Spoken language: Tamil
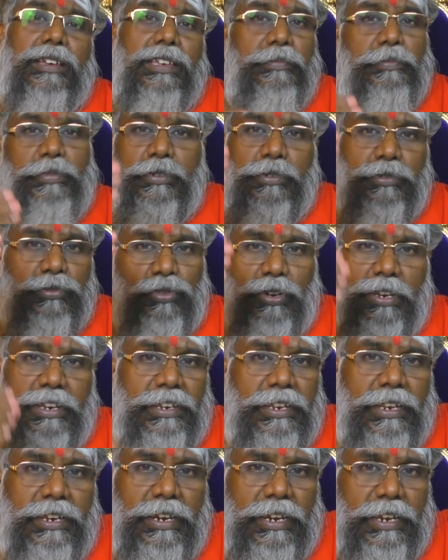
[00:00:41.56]
இப்போது
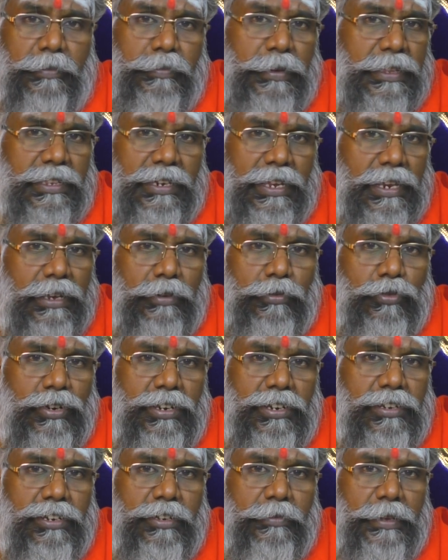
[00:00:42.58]
சொல்லிக்கிட்டே இருக்கேன் இல்லையா பத்து நாளாக
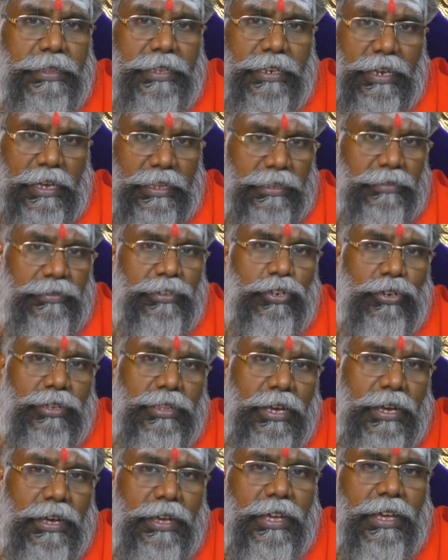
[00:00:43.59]
ஓடிட்டுருக்கு பார்த்தீங்களா அந்த வீடியோ
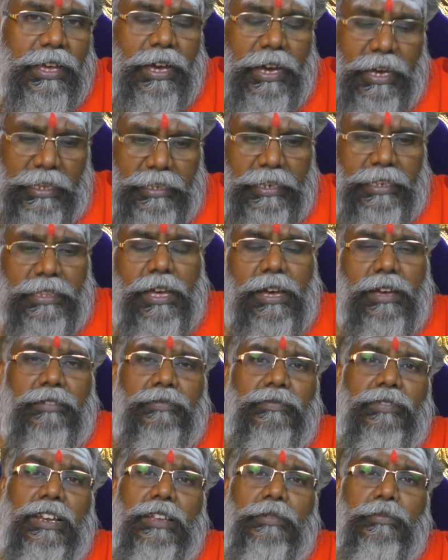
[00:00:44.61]
தான் அதே தான்
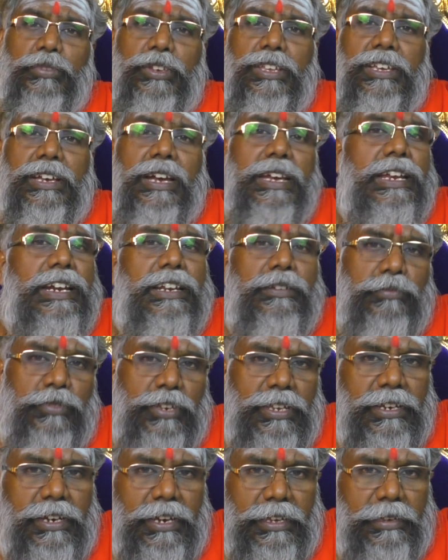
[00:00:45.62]
வலம்புரிக்காய்
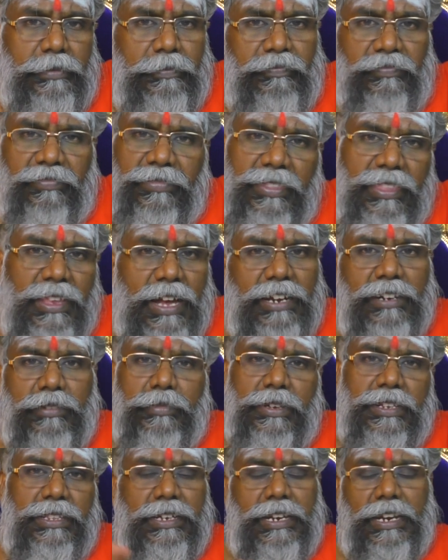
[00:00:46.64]
இடம்புரிக்காய் நாட்டு
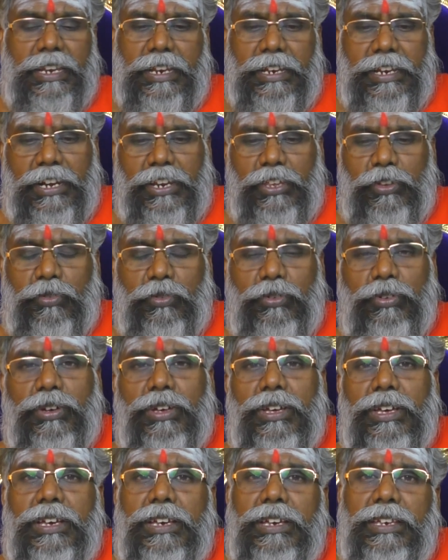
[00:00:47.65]
மருந்து கடையில் கிடைக்கும்
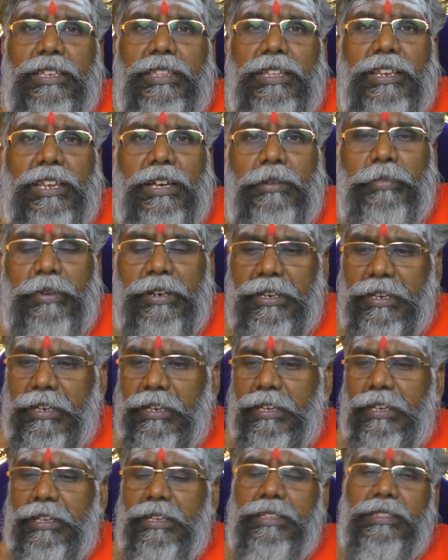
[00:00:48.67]
இது என்ன
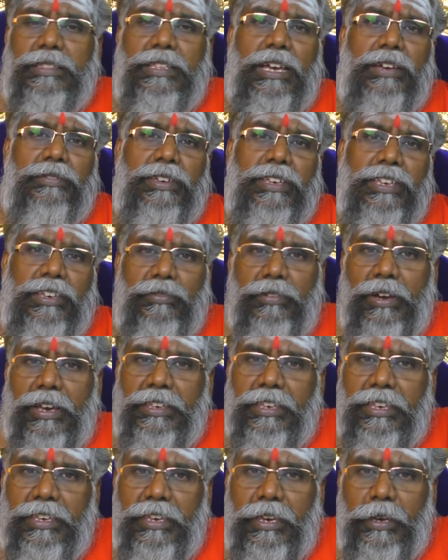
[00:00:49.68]
பண்ணுங்கள் தேவைக்கு
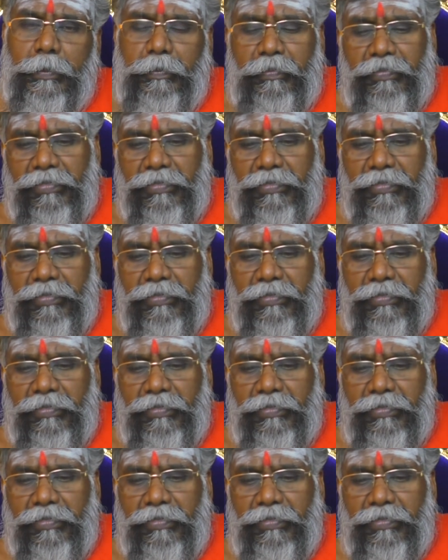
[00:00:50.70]
வாங்கிக்கிங்க